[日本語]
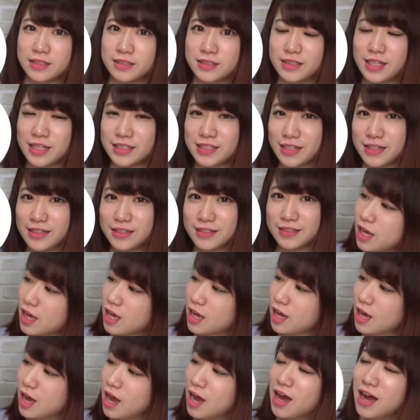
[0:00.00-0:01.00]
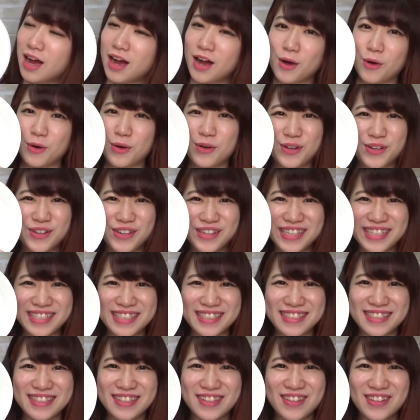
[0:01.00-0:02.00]
じゃじゃん美味
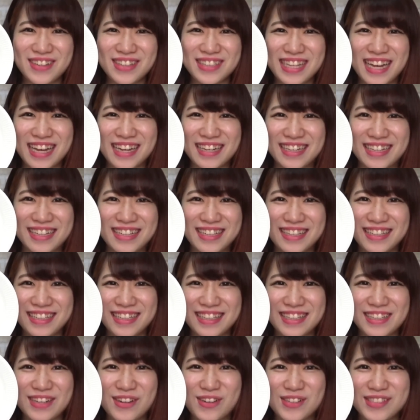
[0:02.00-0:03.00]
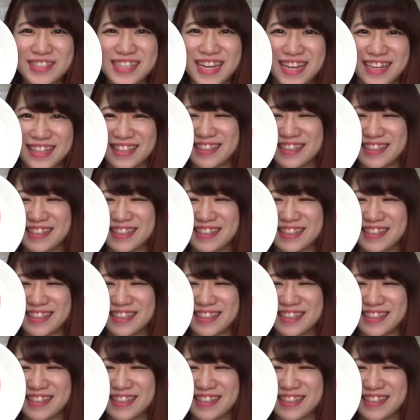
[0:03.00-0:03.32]
しそうなりんごさ